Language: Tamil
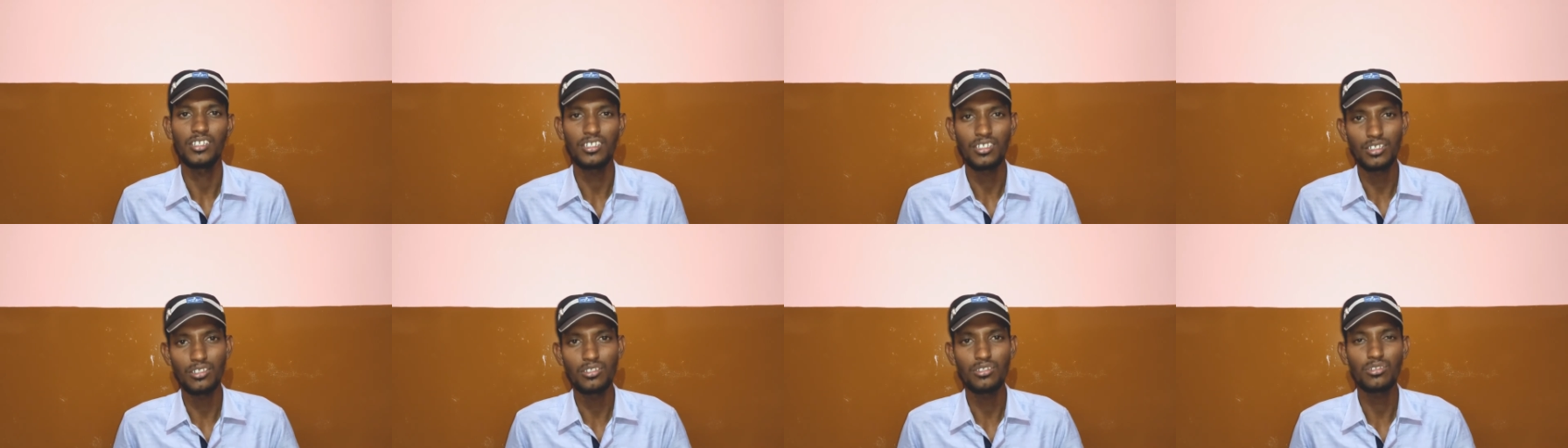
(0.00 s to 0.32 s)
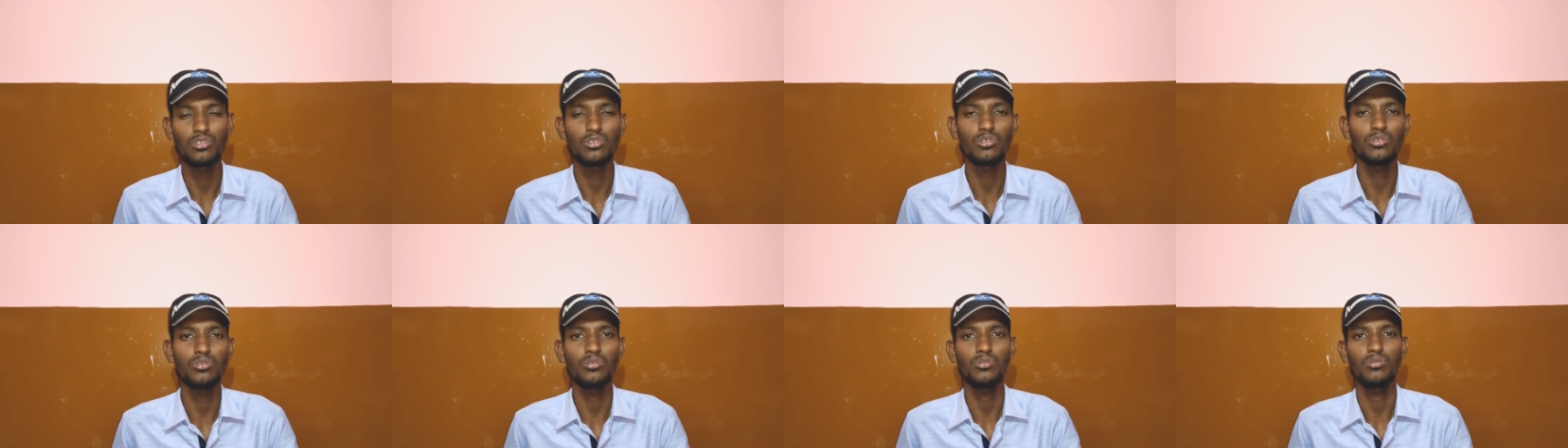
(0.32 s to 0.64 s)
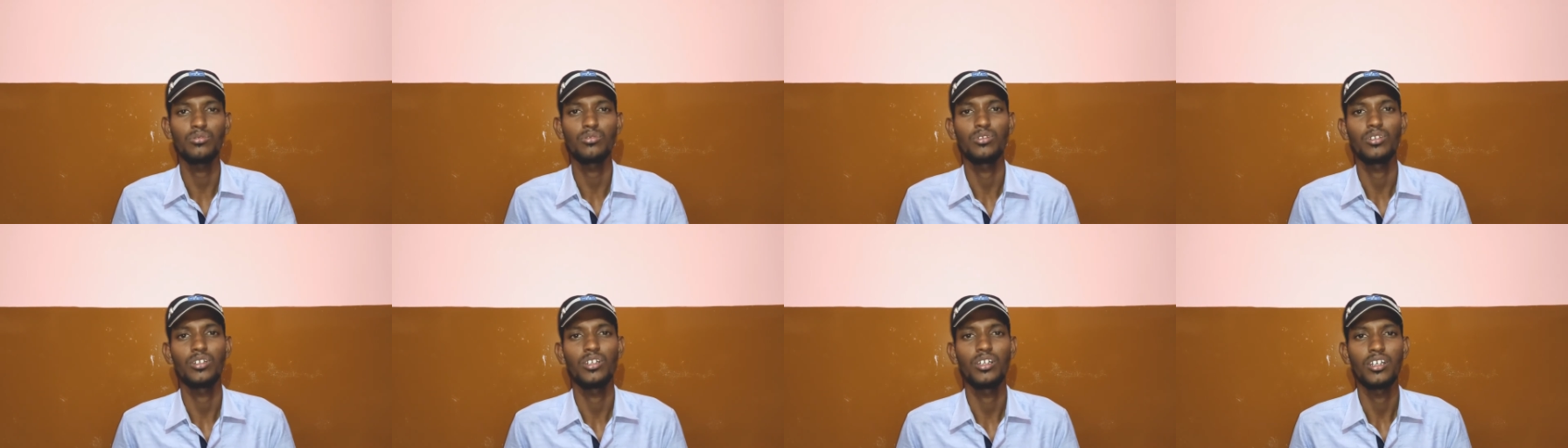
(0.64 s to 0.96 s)
இருந்தும்
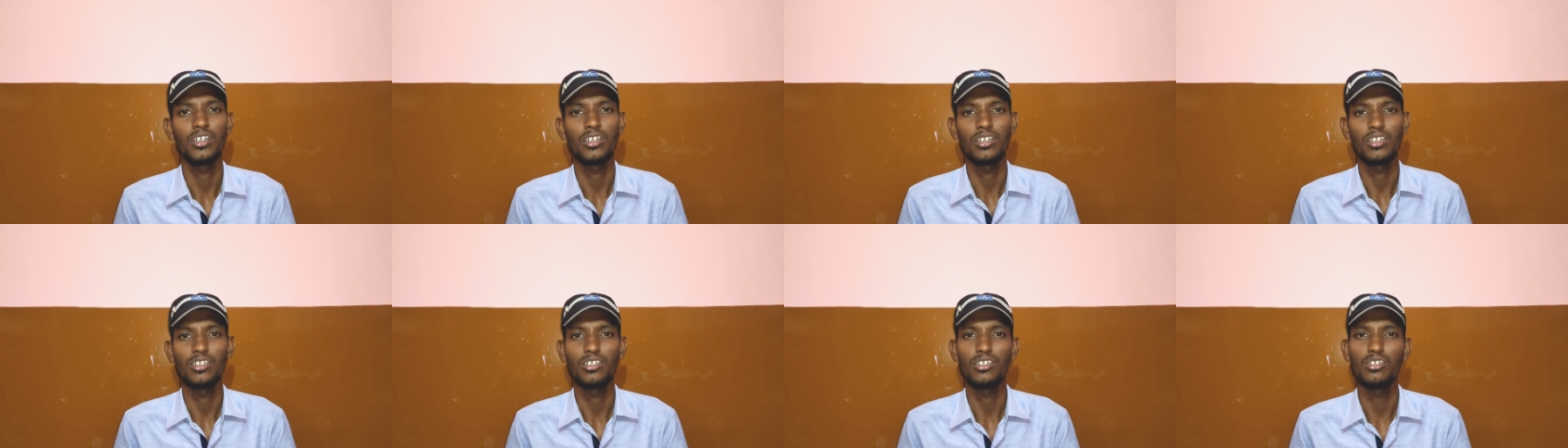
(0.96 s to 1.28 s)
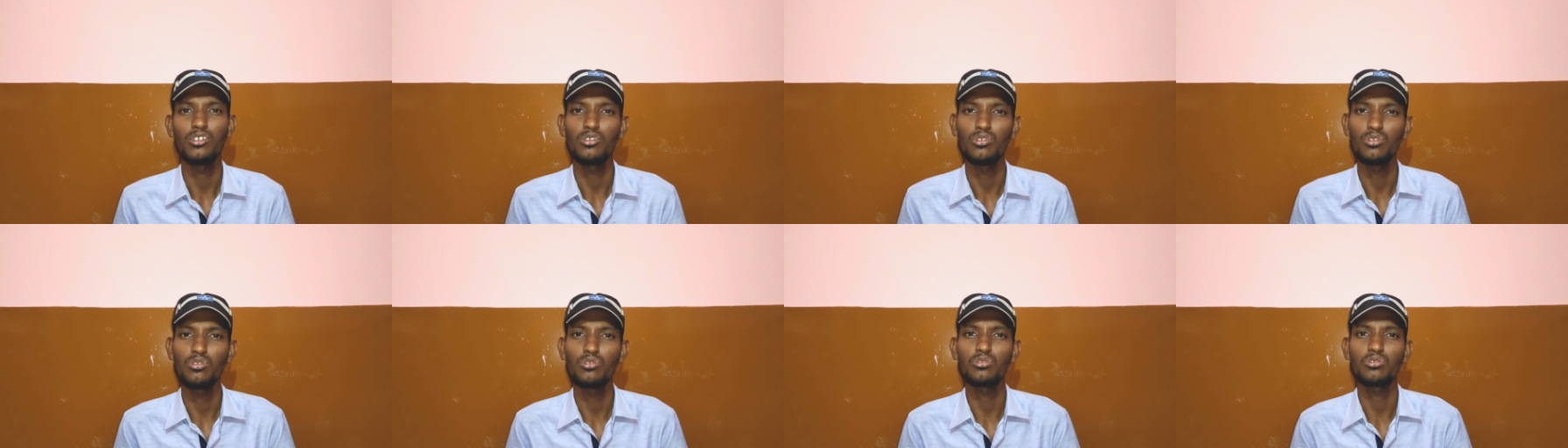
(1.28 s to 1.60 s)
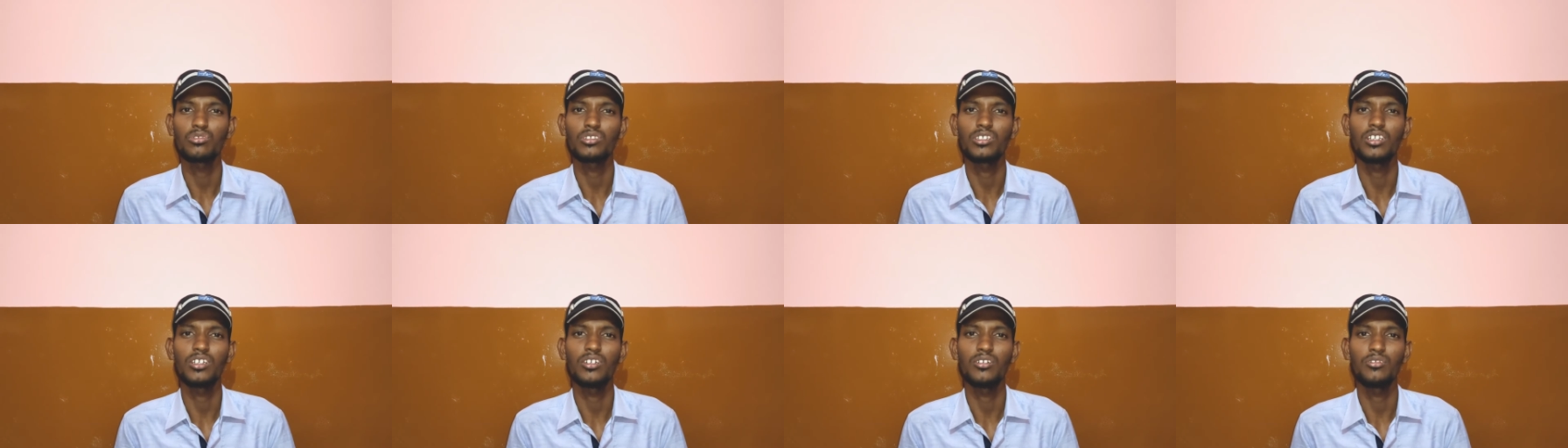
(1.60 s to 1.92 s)

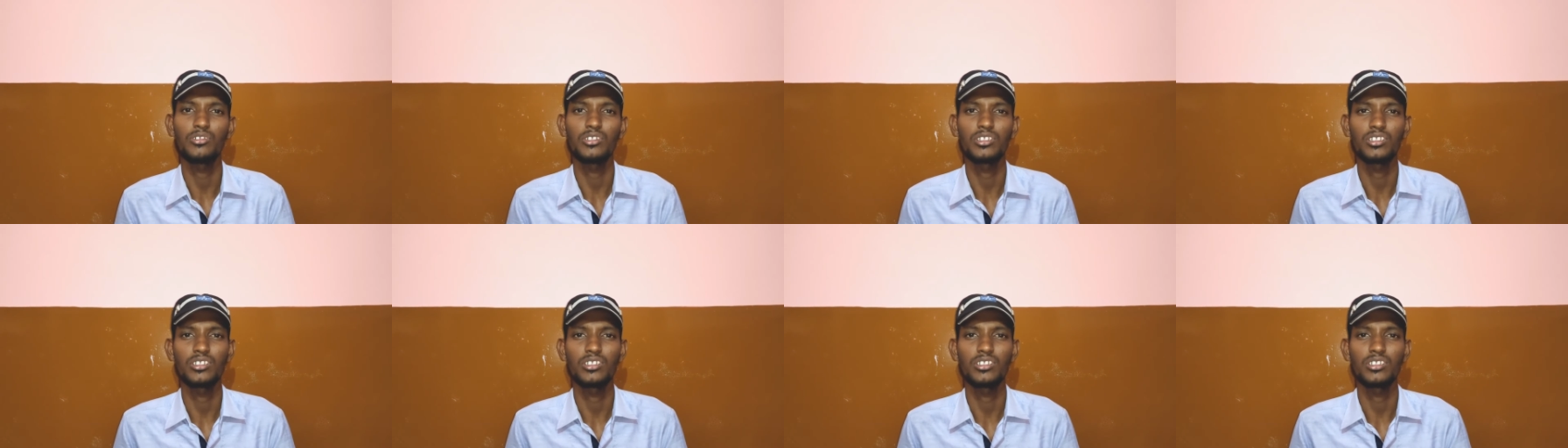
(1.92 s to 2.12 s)
இன்னும் சில